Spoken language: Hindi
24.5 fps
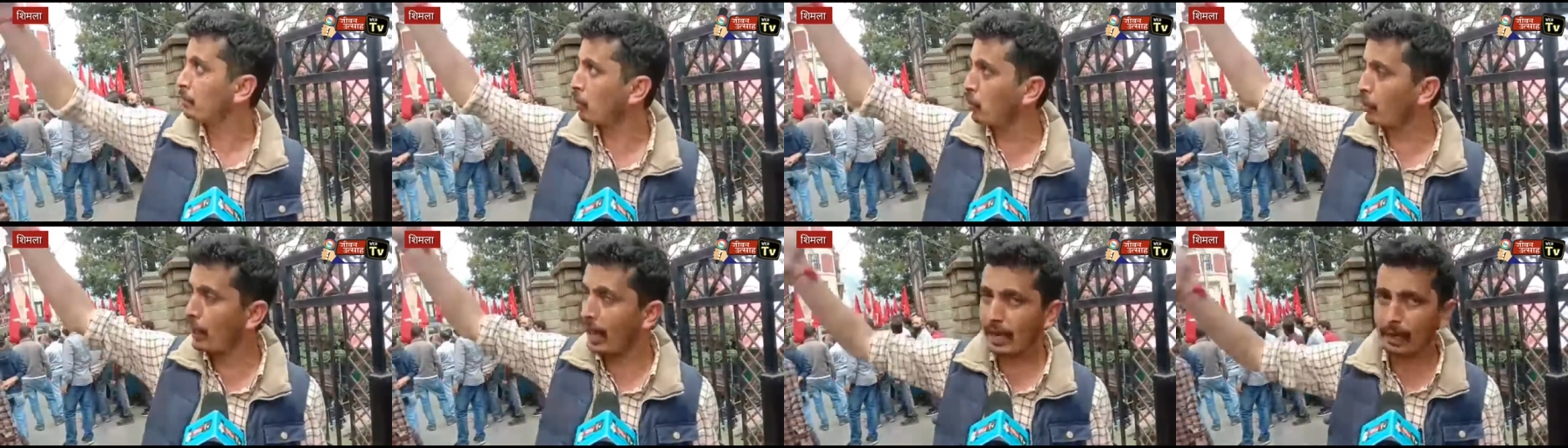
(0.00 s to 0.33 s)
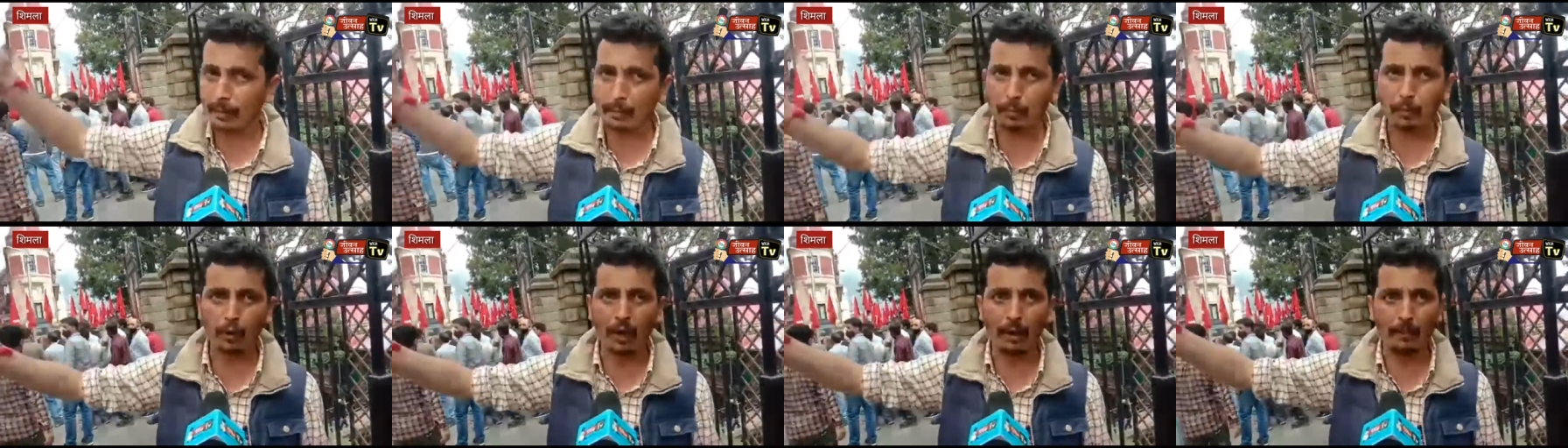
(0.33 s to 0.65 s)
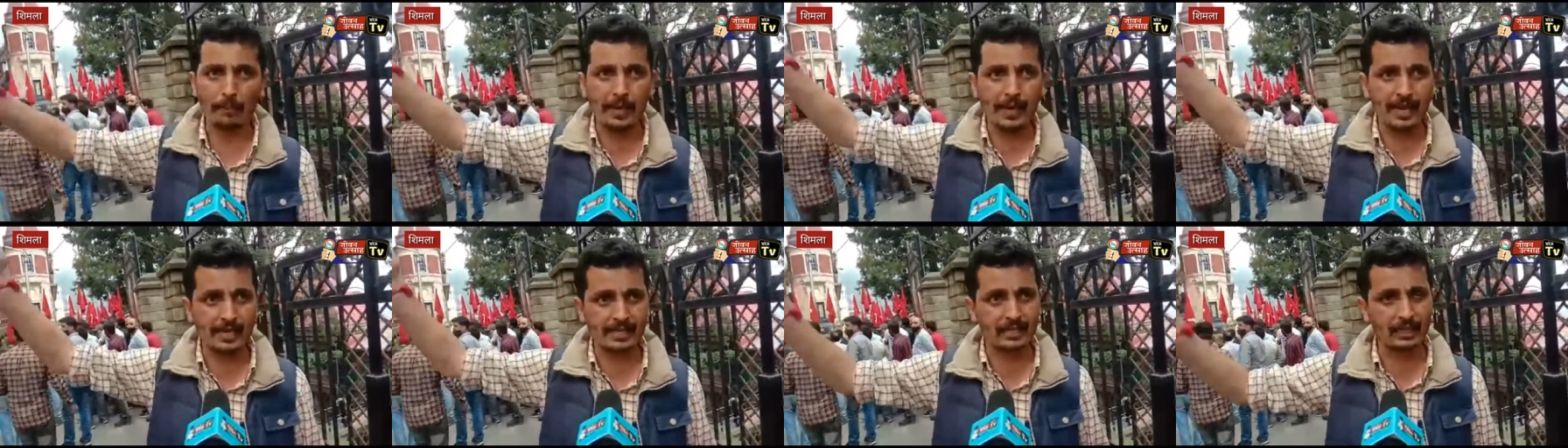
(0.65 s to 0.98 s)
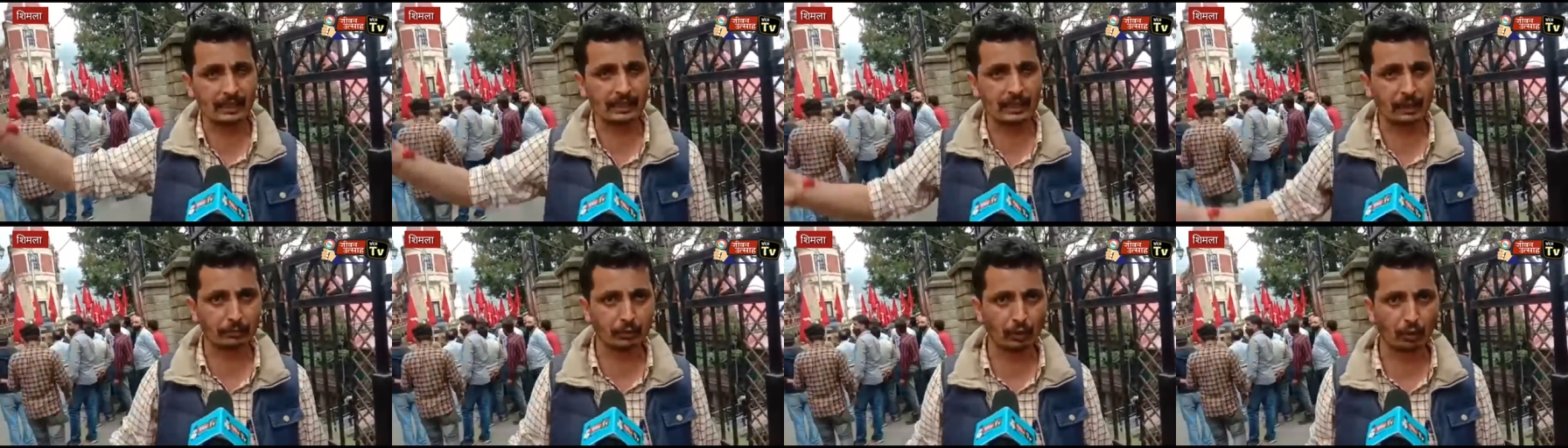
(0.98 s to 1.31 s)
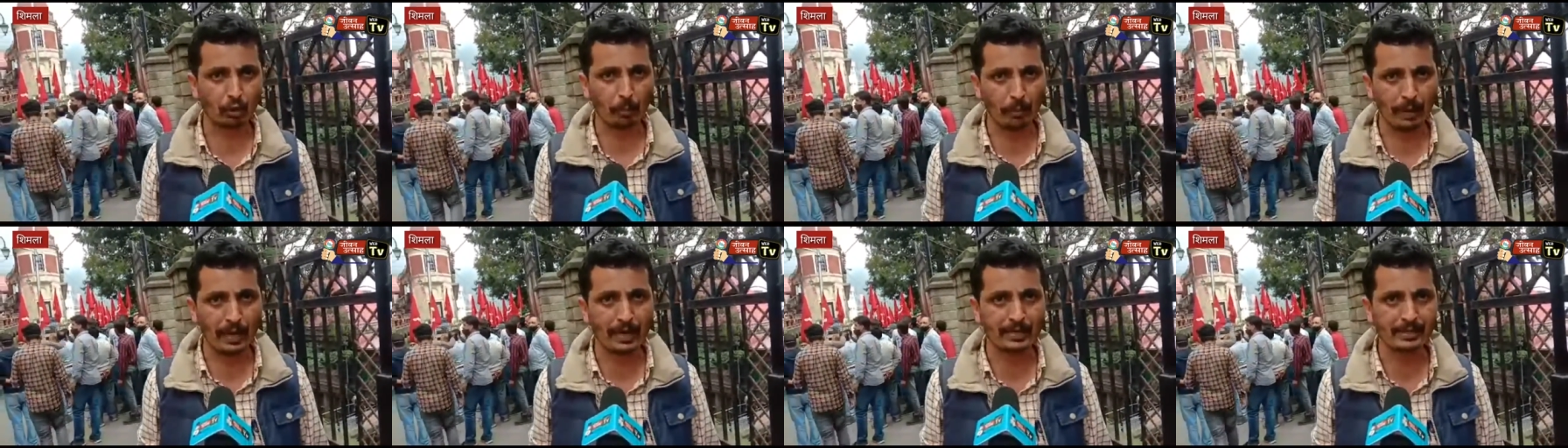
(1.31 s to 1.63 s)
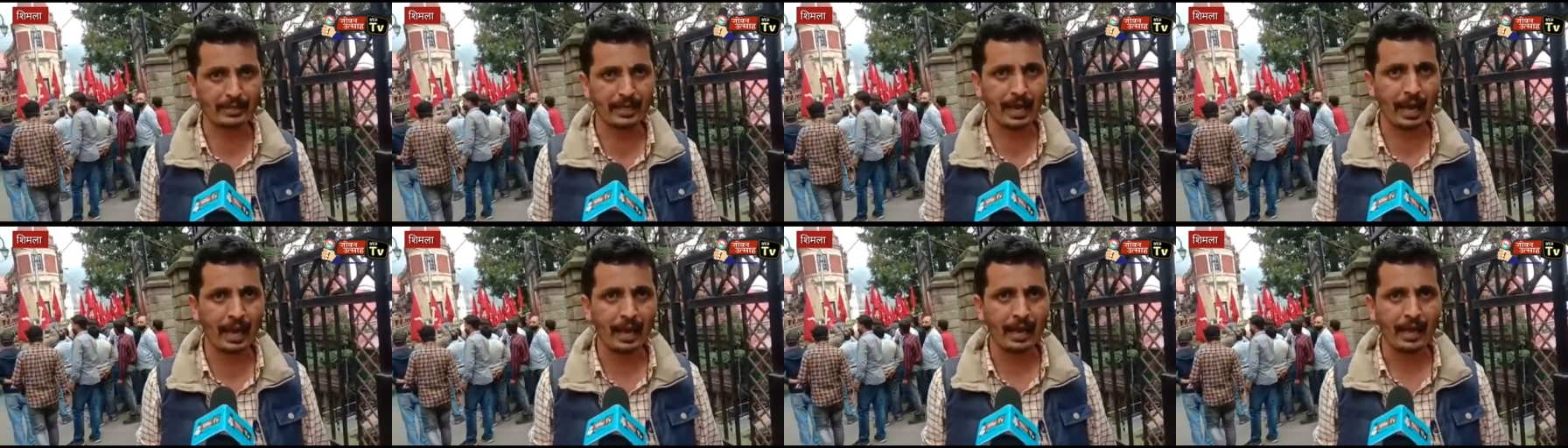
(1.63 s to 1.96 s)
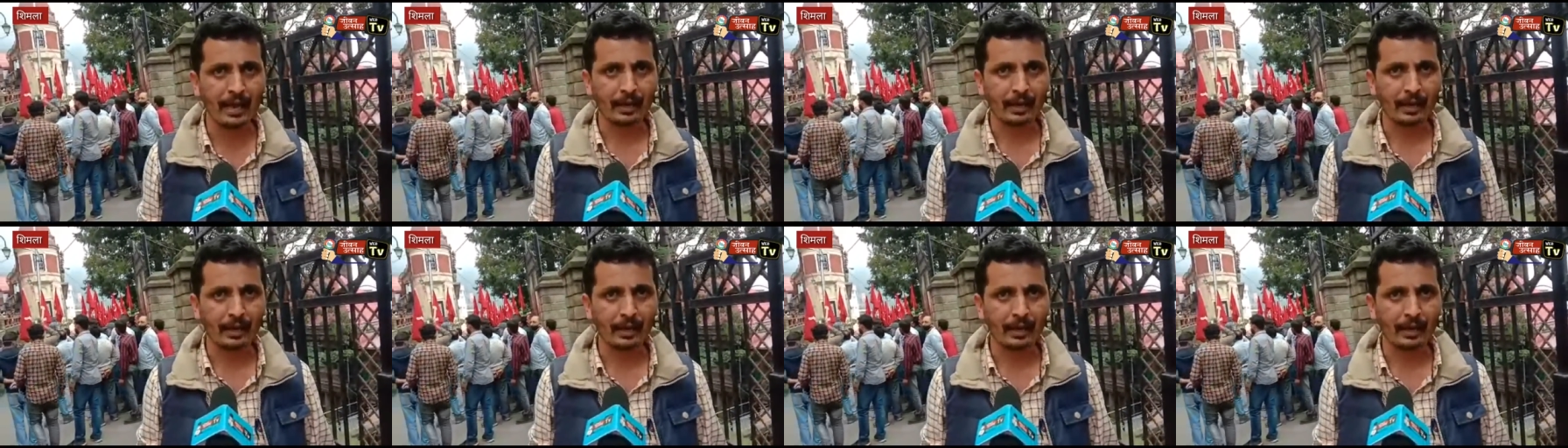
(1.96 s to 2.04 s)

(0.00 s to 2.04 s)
पूरे के पूरे बीएसएनएल दफ्तर को भेज दिए